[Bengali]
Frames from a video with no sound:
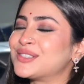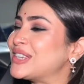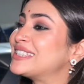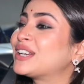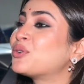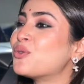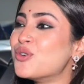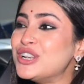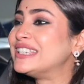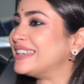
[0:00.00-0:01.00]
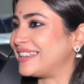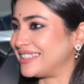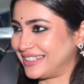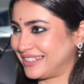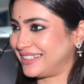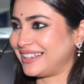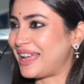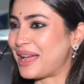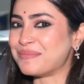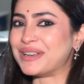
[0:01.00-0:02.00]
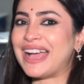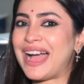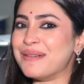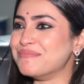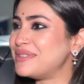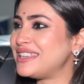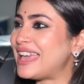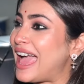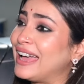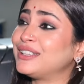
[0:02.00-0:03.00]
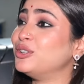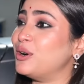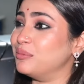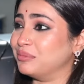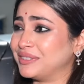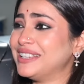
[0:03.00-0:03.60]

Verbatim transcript: সাচ এ কুল ডিরেক্টর মানে আমি একদম